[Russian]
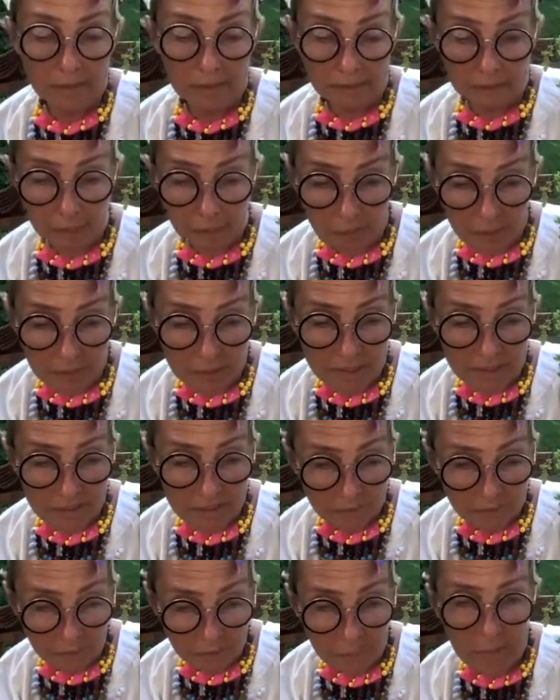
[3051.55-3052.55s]
Это были
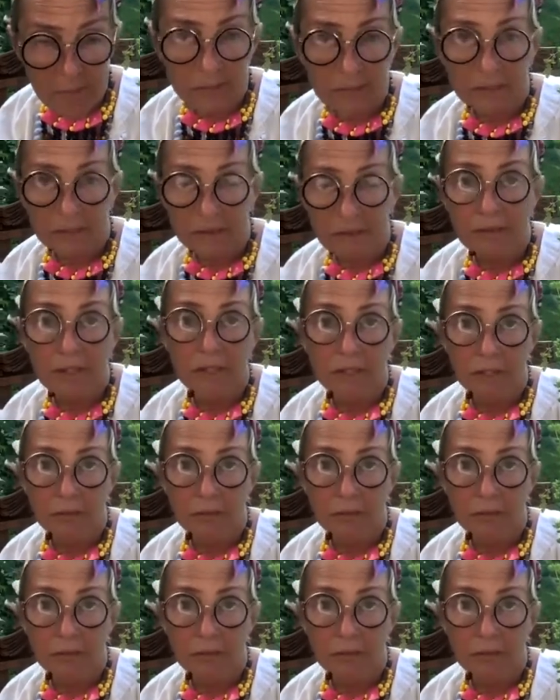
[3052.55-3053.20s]
современные вещи